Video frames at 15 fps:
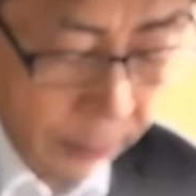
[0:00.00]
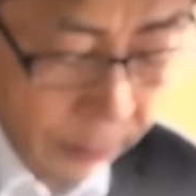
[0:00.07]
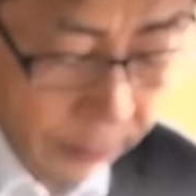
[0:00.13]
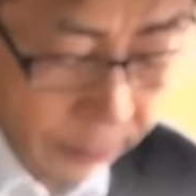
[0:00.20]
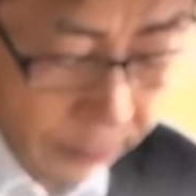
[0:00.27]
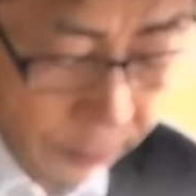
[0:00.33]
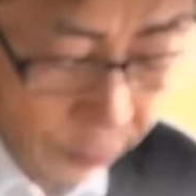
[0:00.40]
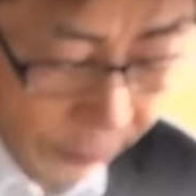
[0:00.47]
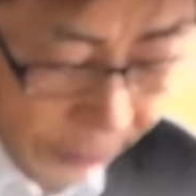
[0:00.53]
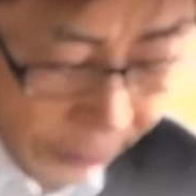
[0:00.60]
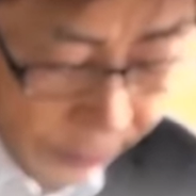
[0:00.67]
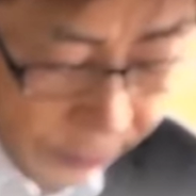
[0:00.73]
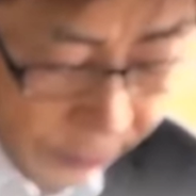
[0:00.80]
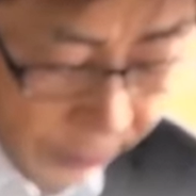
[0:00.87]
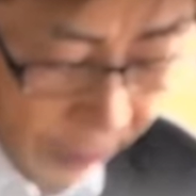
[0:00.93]
それ
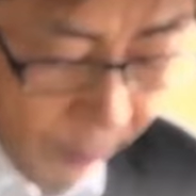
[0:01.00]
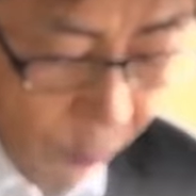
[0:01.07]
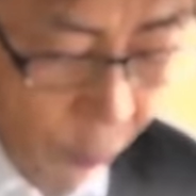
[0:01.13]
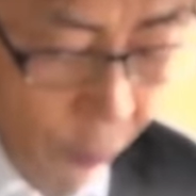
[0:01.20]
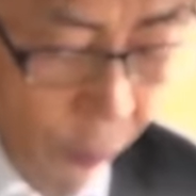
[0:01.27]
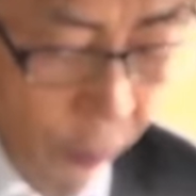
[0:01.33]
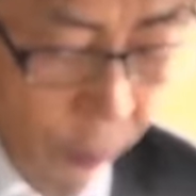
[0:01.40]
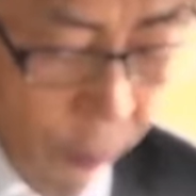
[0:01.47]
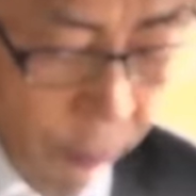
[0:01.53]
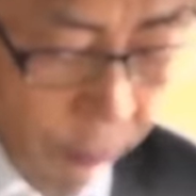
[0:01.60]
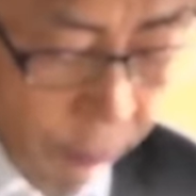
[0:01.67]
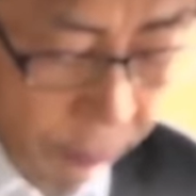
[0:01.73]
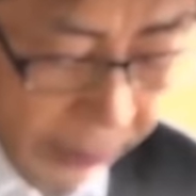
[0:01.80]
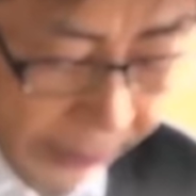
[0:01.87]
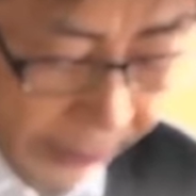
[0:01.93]
がまた
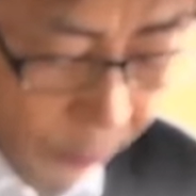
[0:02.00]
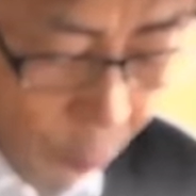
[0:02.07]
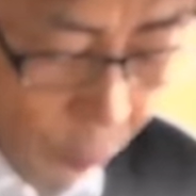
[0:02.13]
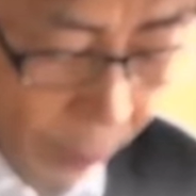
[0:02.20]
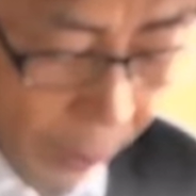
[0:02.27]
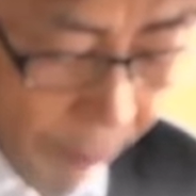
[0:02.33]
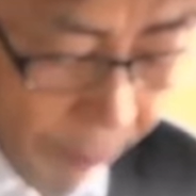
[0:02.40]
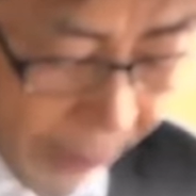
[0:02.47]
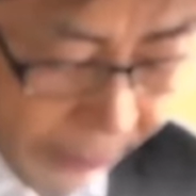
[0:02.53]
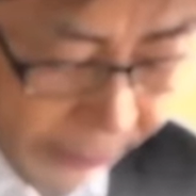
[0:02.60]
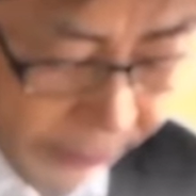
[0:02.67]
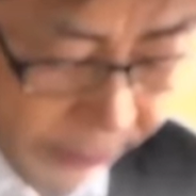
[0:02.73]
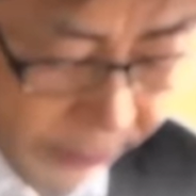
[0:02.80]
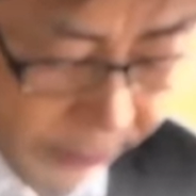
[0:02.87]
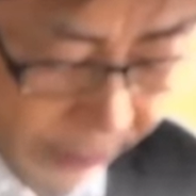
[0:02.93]
勘違いの
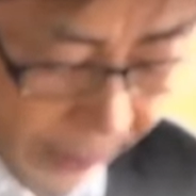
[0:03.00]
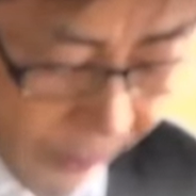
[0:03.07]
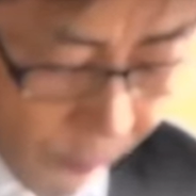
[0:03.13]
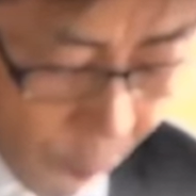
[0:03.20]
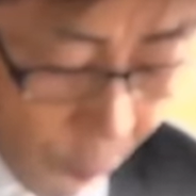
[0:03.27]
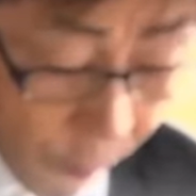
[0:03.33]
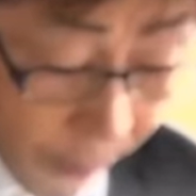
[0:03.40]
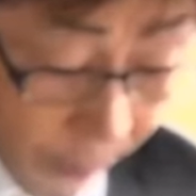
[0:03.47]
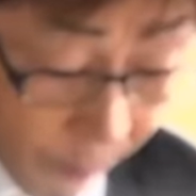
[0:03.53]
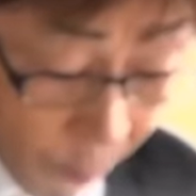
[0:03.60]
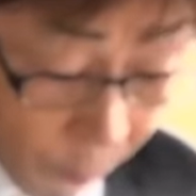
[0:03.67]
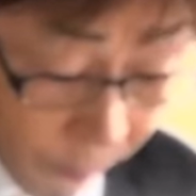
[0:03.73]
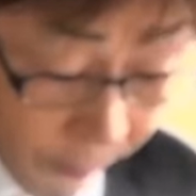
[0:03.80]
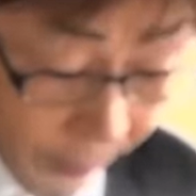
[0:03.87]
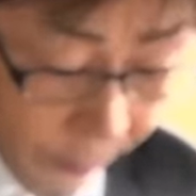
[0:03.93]
種にもなっ
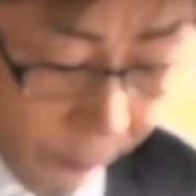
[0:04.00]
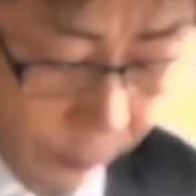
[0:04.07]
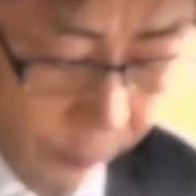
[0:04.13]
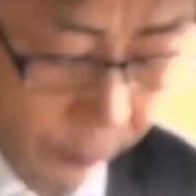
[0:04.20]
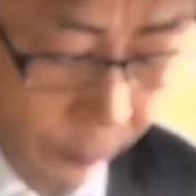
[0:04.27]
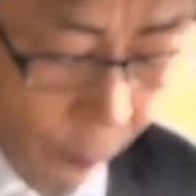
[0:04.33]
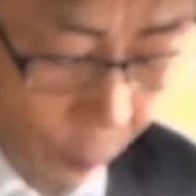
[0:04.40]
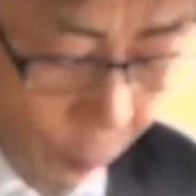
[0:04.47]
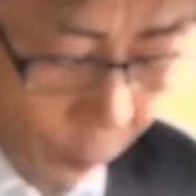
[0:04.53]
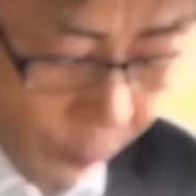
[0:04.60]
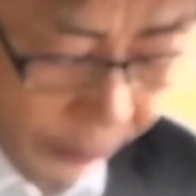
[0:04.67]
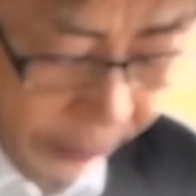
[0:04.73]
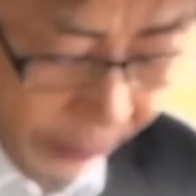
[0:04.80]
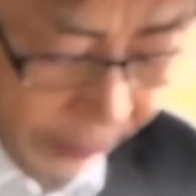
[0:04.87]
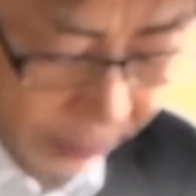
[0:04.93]
て後
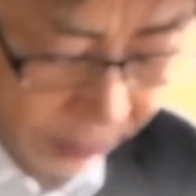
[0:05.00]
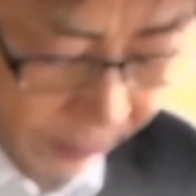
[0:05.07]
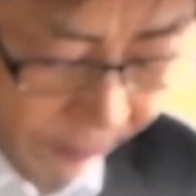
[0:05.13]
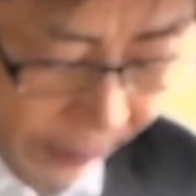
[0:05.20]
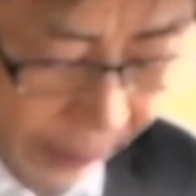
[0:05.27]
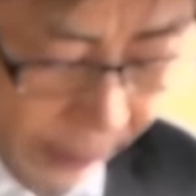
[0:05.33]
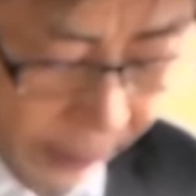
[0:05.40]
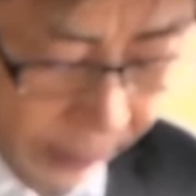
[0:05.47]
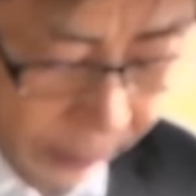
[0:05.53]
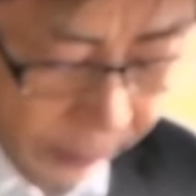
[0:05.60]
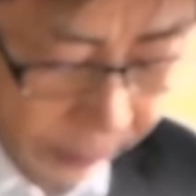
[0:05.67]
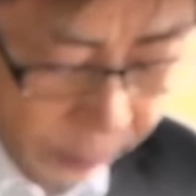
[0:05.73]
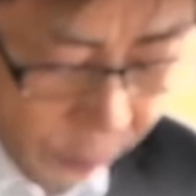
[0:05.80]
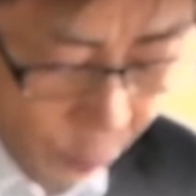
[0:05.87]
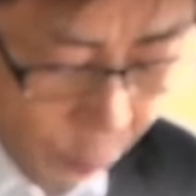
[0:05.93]
でおやお
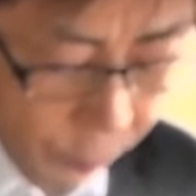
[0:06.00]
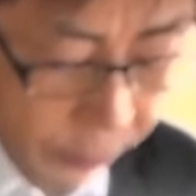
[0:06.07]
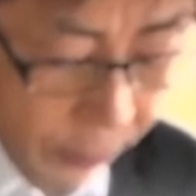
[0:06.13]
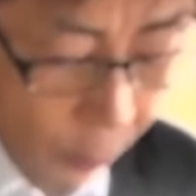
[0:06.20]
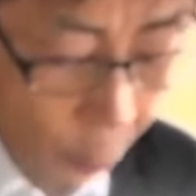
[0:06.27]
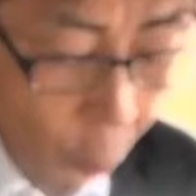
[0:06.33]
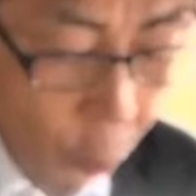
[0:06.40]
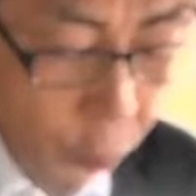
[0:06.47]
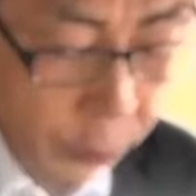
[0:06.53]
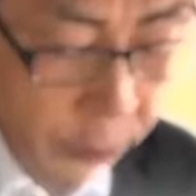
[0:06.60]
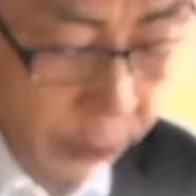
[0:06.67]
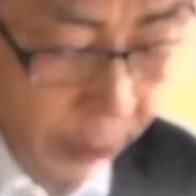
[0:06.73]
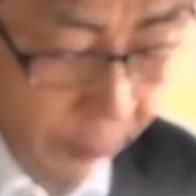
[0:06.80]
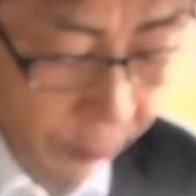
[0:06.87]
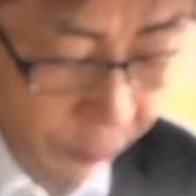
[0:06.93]
やというような
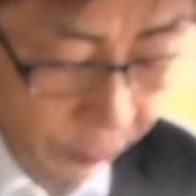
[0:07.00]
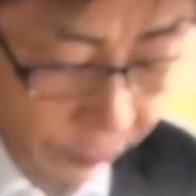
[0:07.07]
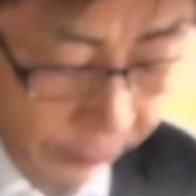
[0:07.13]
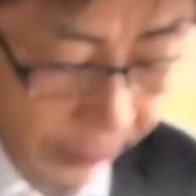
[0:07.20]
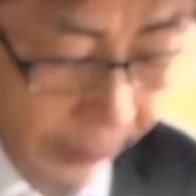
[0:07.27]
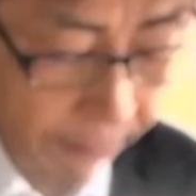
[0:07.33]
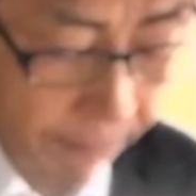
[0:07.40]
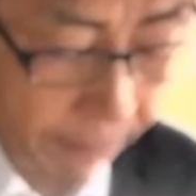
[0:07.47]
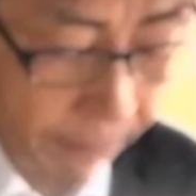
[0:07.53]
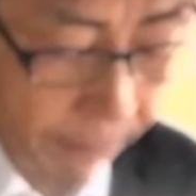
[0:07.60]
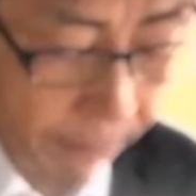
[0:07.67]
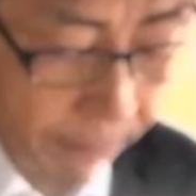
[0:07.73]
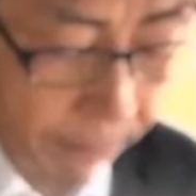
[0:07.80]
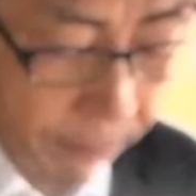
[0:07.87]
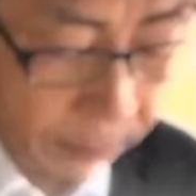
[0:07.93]
こともありま
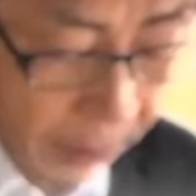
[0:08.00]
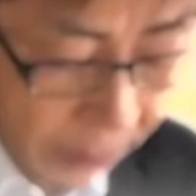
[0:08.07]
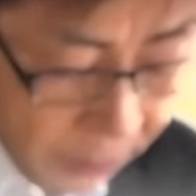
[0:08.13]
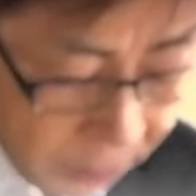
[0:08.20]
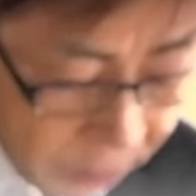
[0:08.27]
した。